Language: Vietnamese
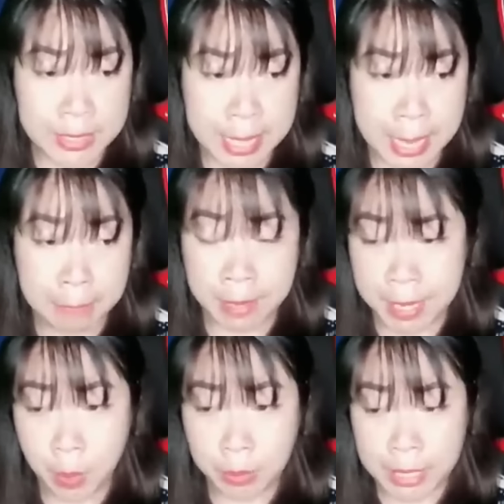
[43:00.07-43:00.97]
Sai phải
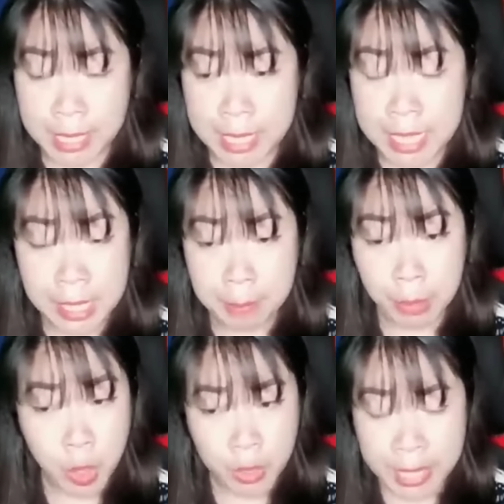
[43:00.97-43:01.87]
đồng ý thì mới
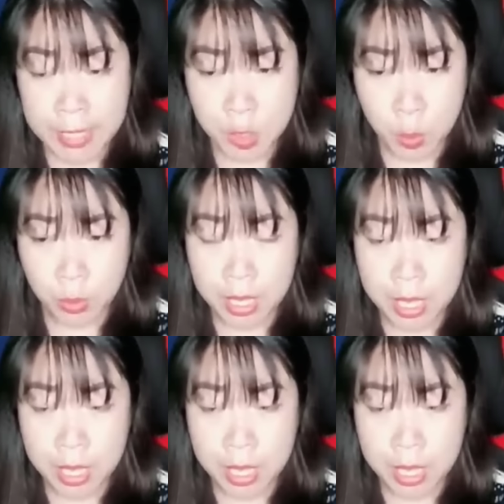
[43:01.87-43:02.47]
có tác dụng.